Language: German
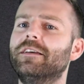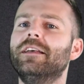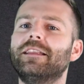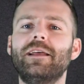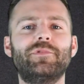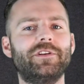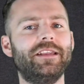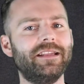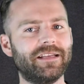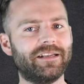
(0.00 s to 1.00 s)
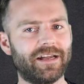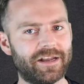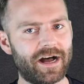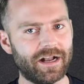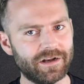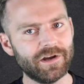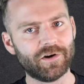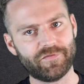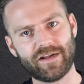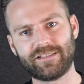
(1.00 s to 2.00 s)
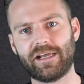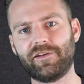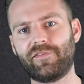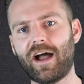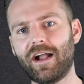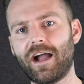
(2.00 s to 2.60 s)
dann abonniert den Kanal und falls ihr eine Frage